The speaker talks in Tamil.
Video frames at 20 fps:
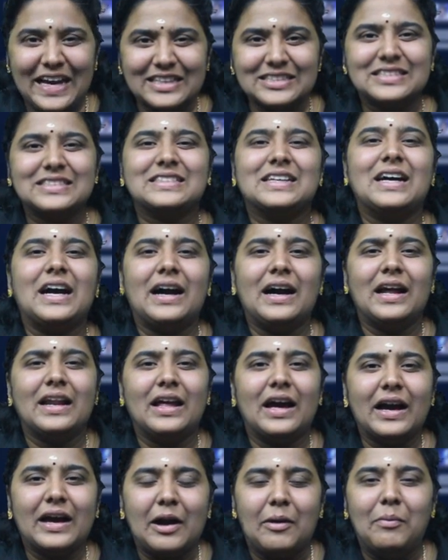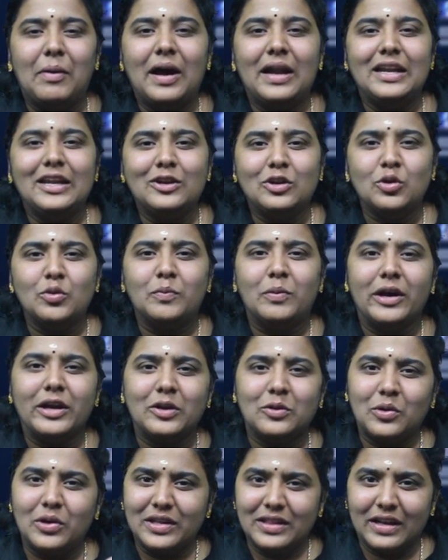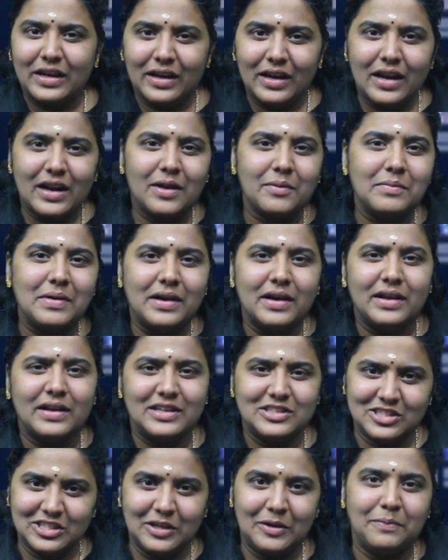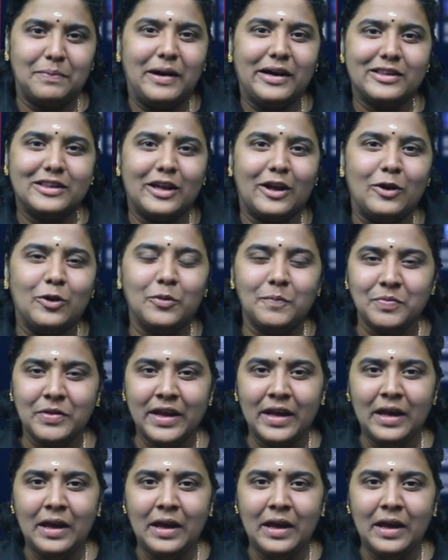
எஸ் காலா கபாலி டூ பாயிண்ட் டூ இதிலெல்லாம் நம்ம ரஜினியை பார்த்தாலும்